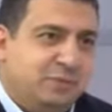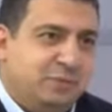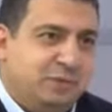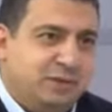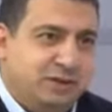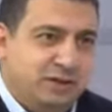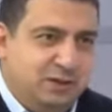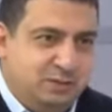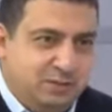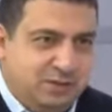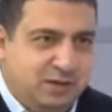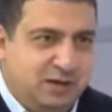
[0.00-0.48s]

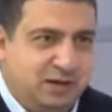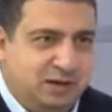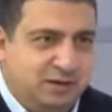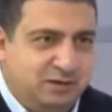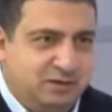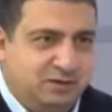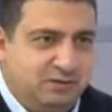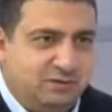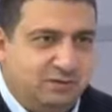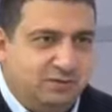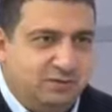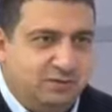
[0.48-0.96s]
İyi bir
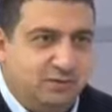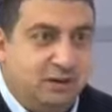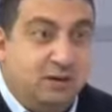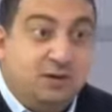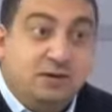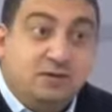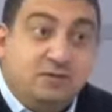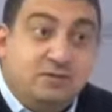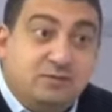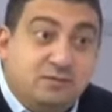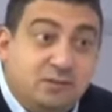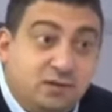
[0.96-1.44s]
yerdesin. E,
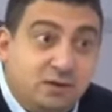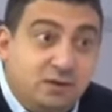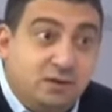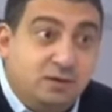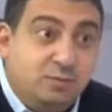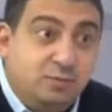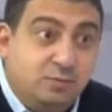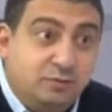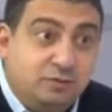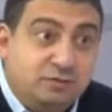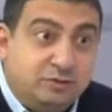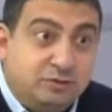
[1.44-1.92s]
risk
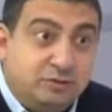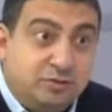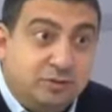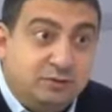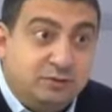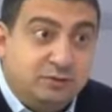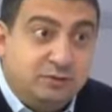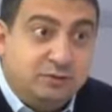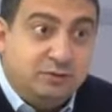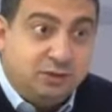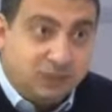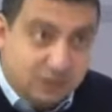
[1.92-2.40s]
alalım o zaman.
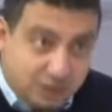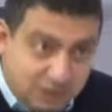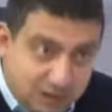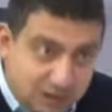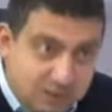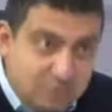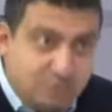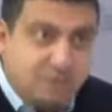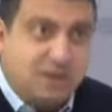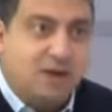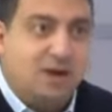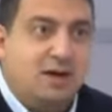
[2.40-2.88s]

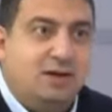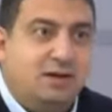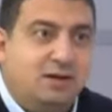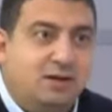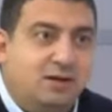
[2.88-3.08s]
Girelim yani.